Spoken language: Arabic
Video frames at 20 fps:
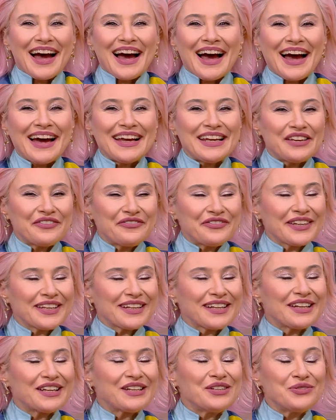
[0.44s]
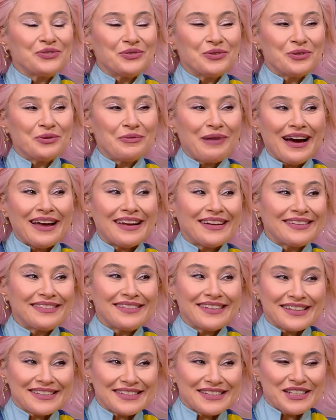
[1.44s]
على فكرة اليوم
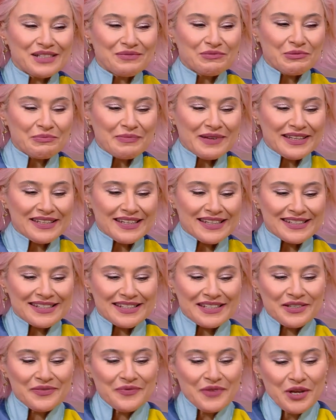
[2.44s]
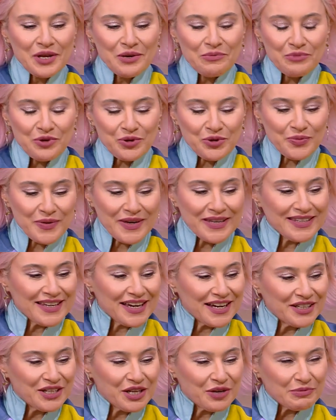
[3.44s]
حلقتنا كثير مميزة مش في
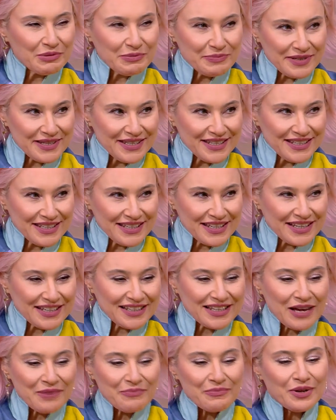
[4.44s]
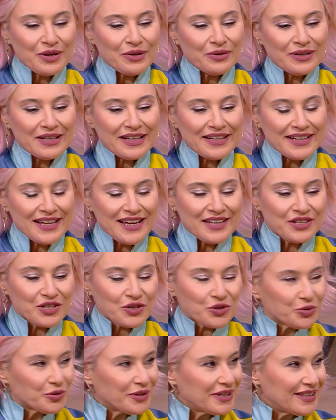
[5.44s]
انا بالبدايه كنت عم بقول له لنادر
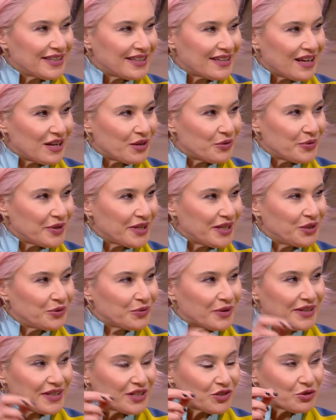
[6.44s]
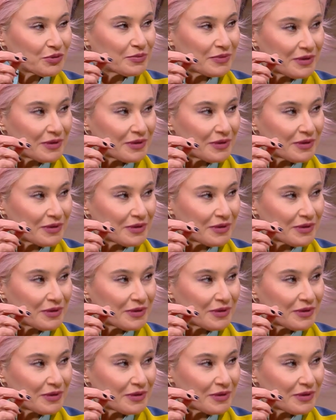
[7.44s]
شو هن الالوان وقديش إيه